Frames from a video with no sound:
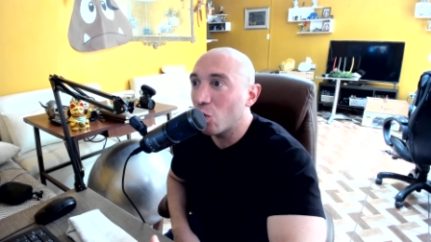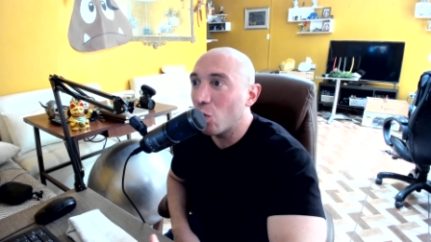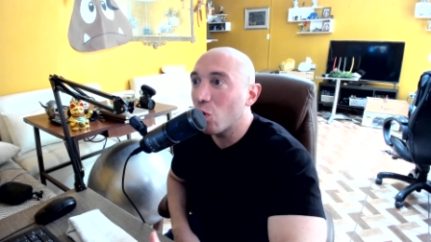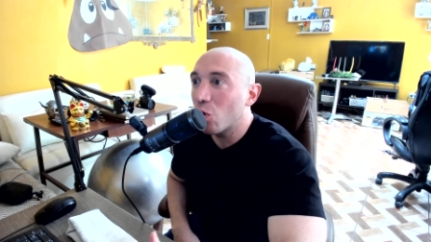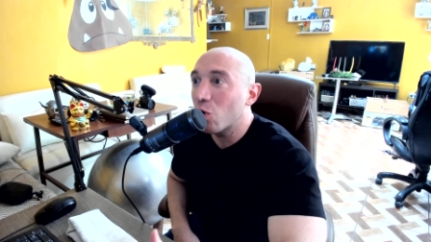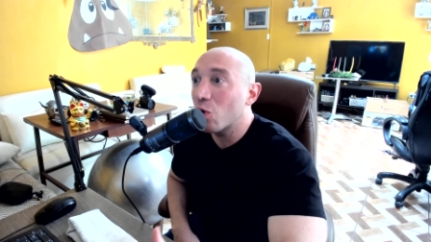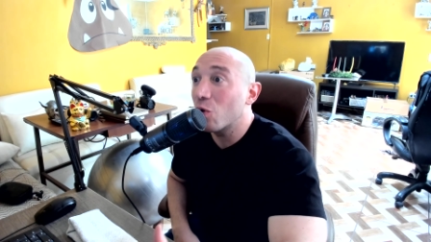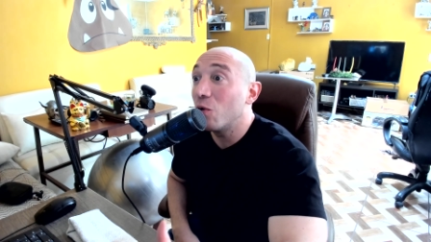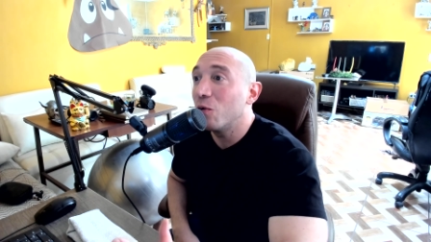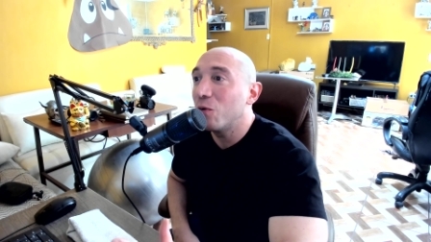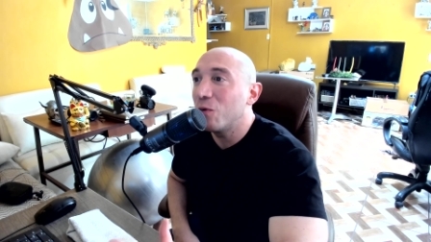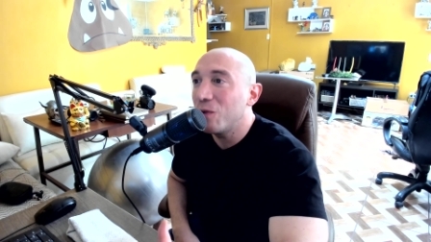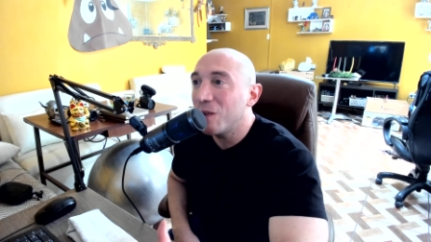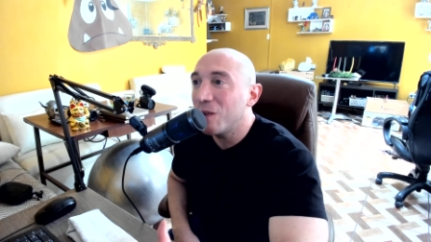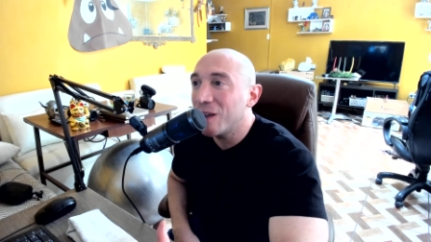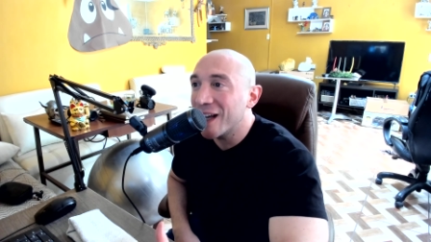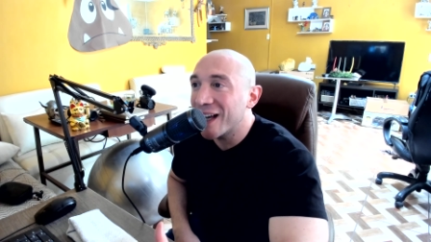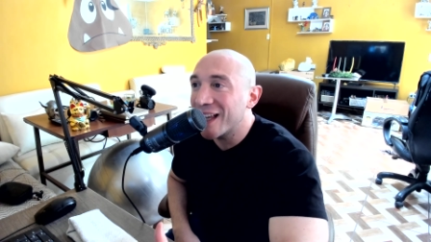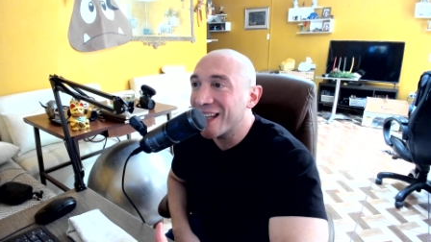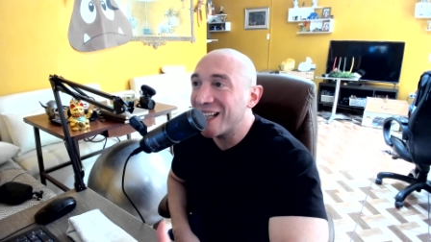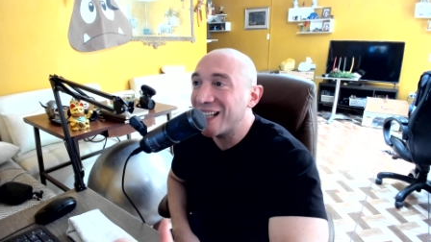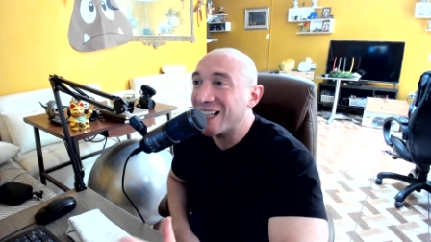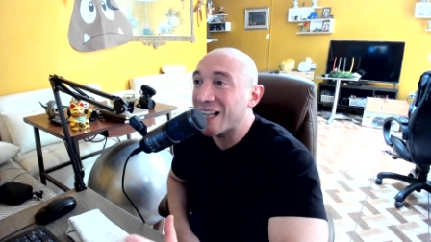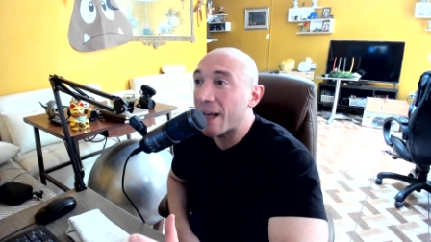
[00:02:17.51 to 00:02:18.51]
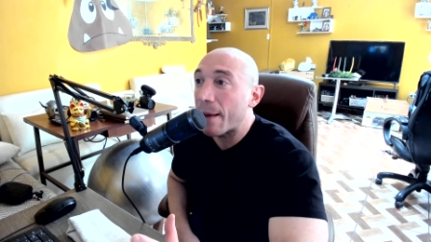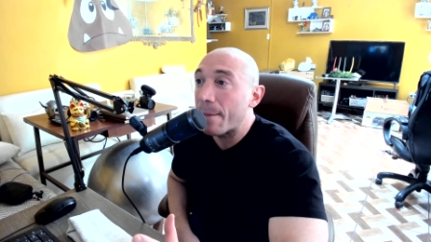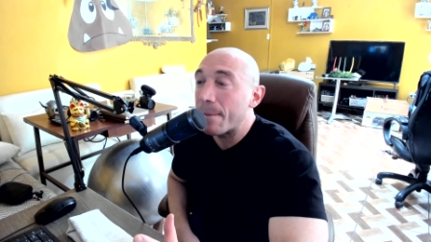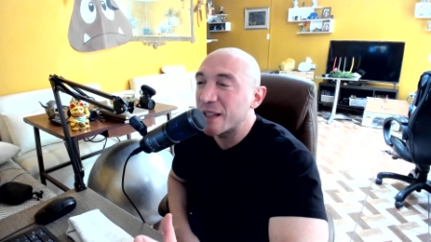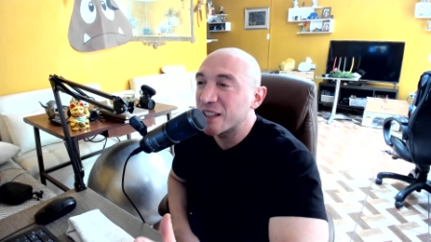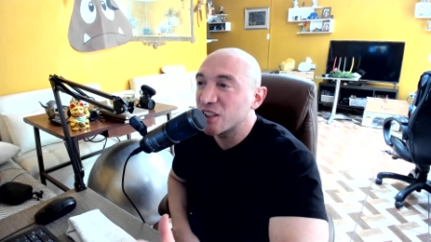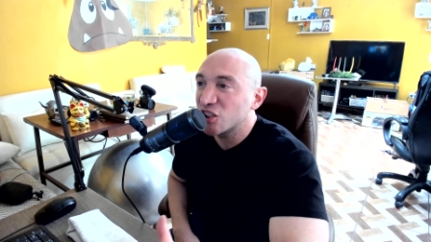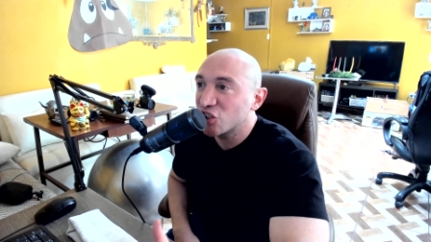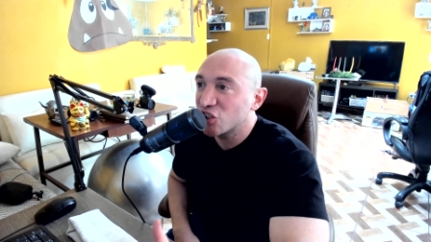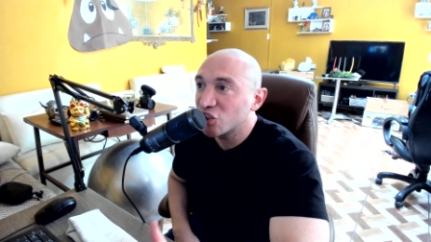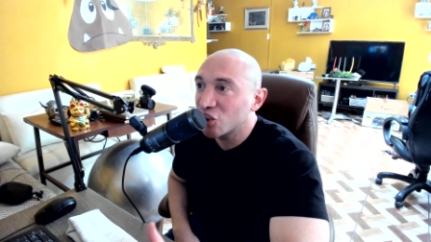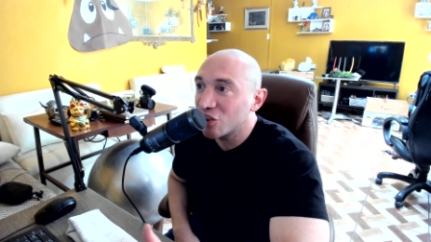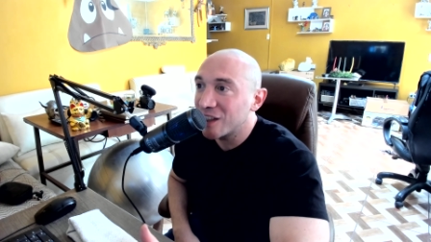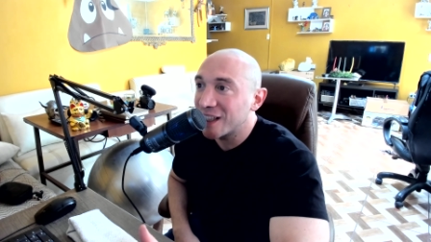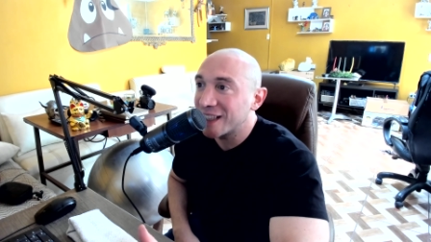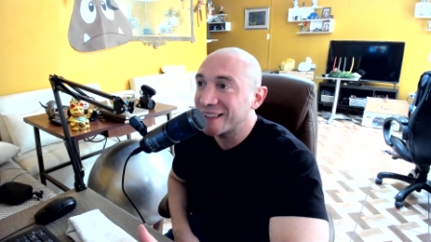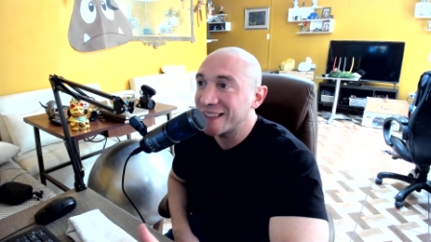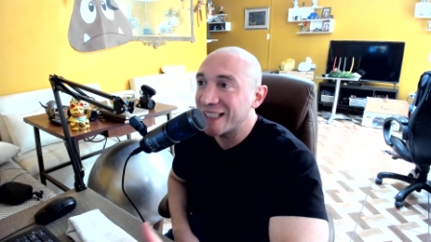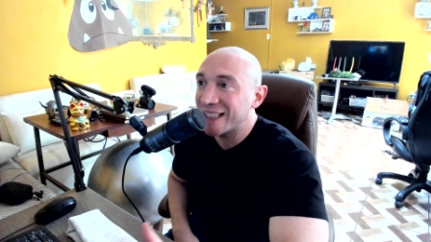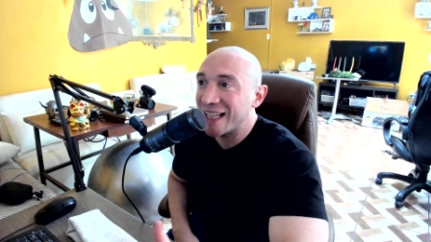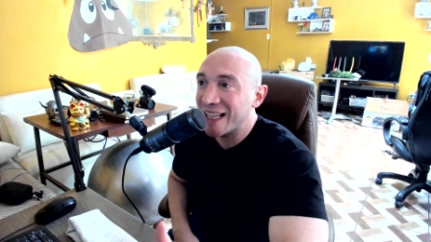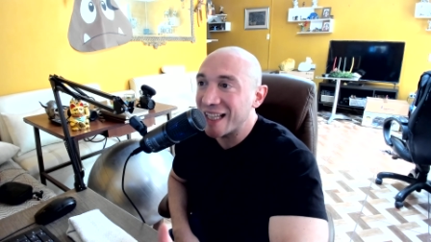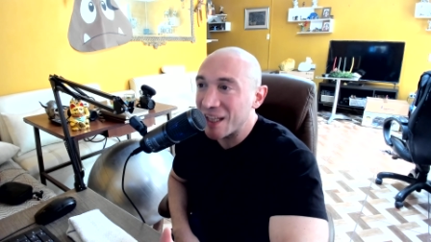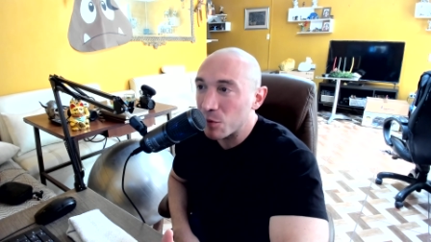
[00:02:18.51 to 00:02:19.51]
o confiar en las
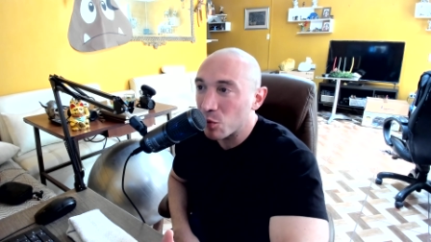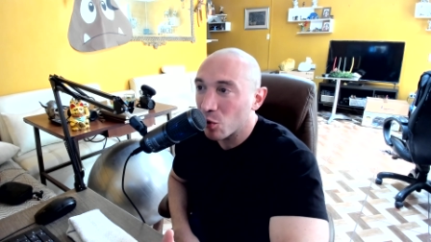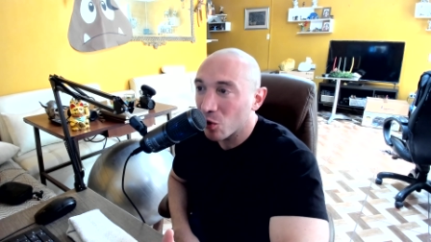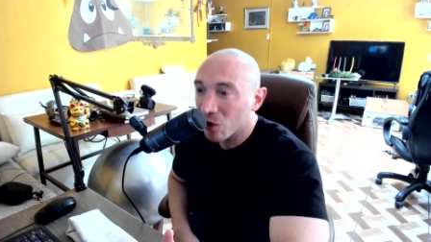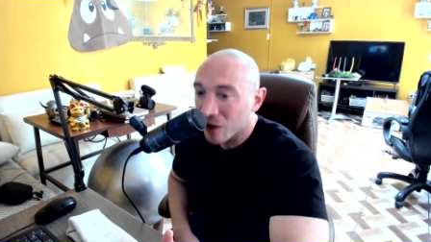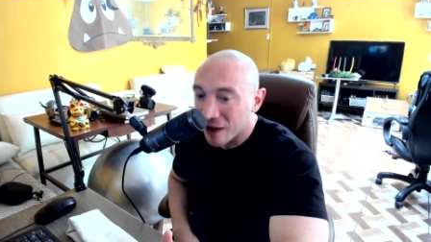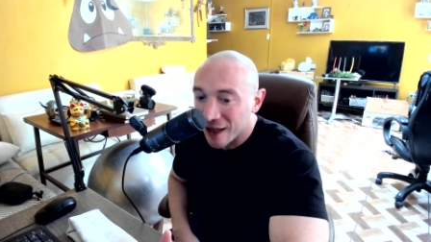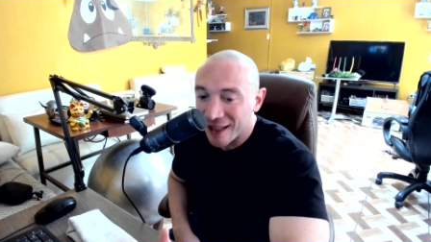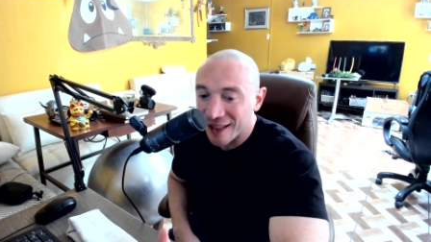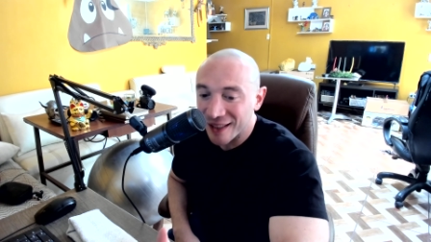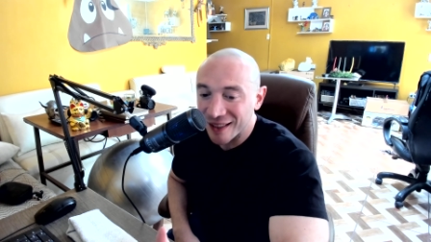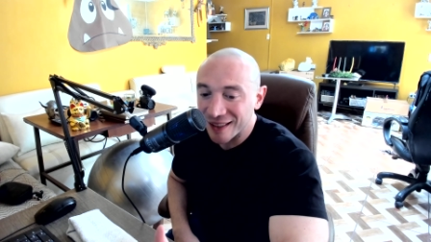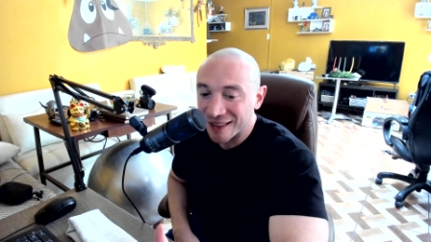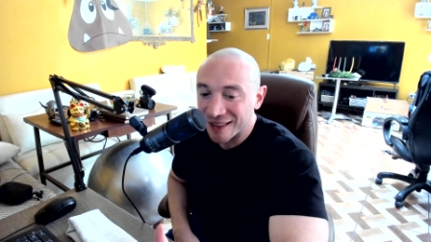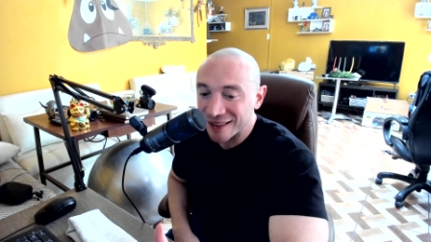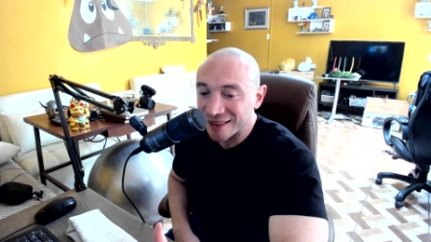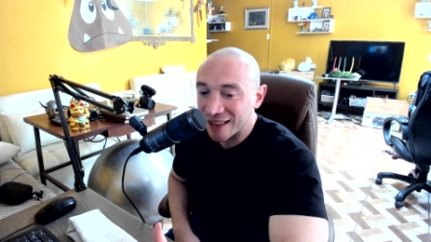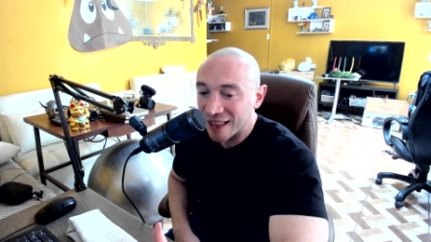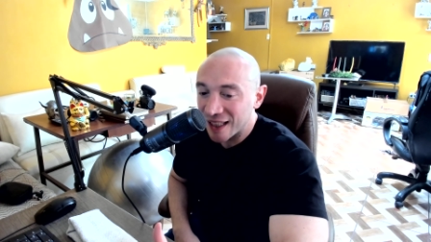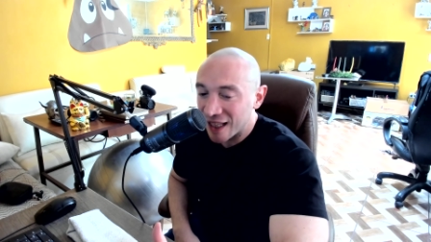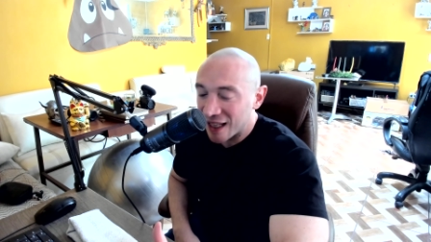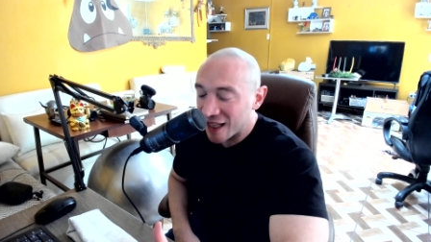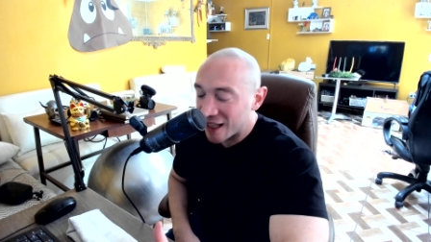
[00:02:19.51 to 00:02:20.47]
personas equivocadas.